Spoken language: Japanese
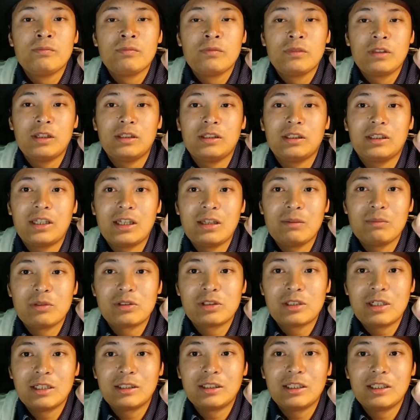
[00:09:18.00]
なんで、ゲーム
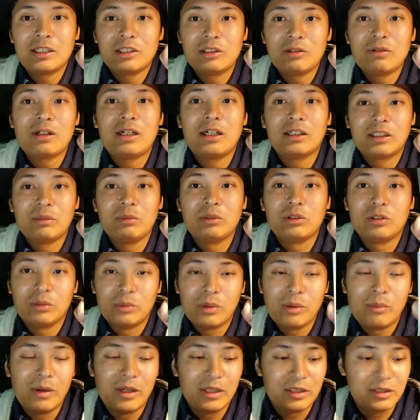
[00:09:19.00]
使いたい人は買ってもいいと
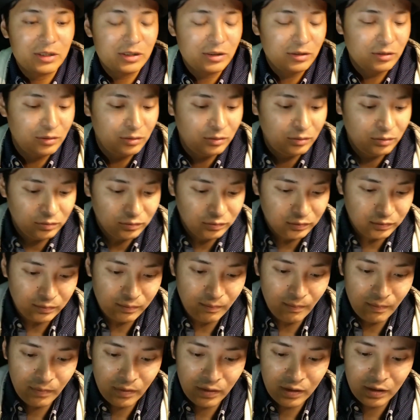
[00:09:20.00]
思います。
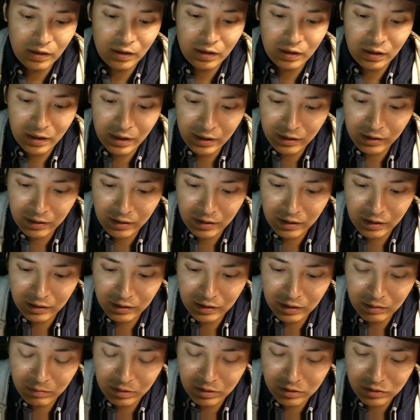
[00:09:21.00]
はい、えー、
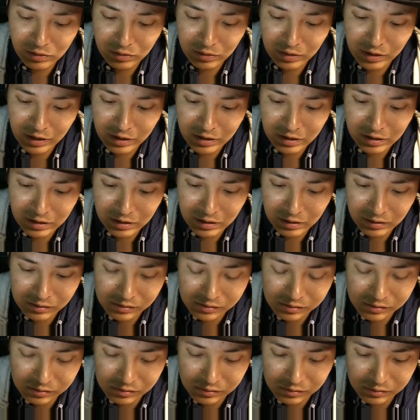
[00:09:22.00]
ね、まあ以上です。
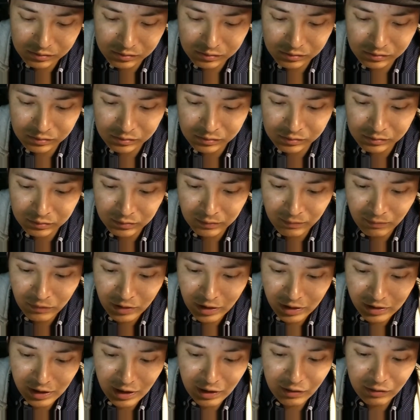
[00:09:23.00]

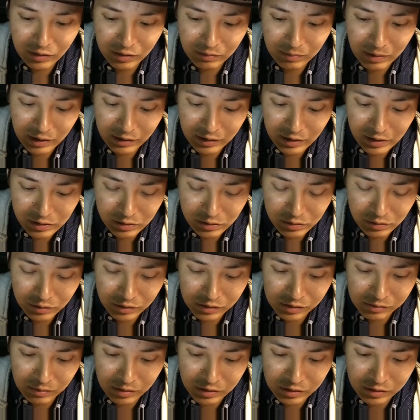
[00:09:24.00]
で、最後にバイナンスコイン行
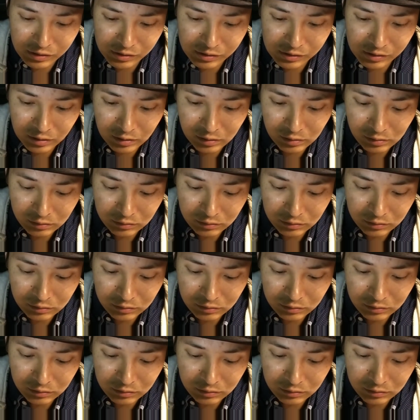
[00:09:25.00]
きましょ